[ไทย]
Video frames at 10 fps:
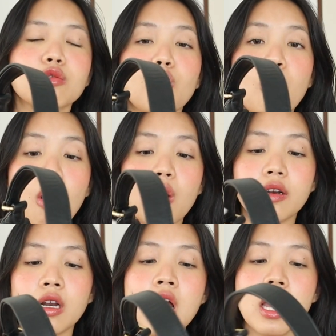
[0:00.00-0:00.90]
ทุกคน
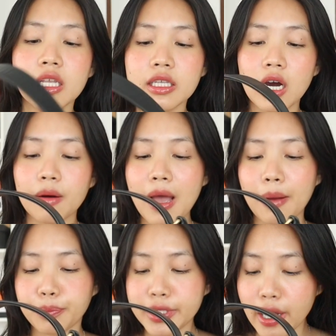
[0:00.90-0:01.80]
เยอะแบบ
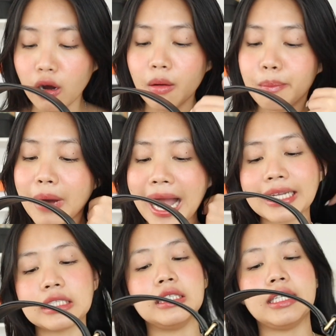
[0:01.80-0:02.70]
เยอะมาก
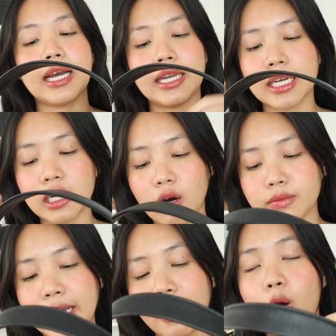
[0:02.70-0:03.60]
จริง ๆ อันนี้คืออม
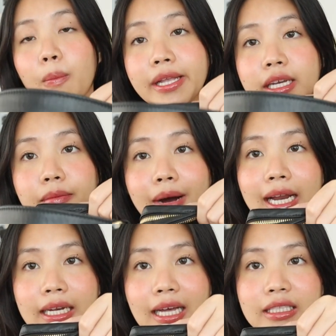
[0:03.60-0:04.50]
ใส่ของไปเยอะมาก
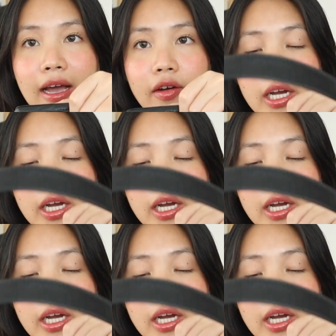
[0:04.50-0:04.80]
นะแต่ก็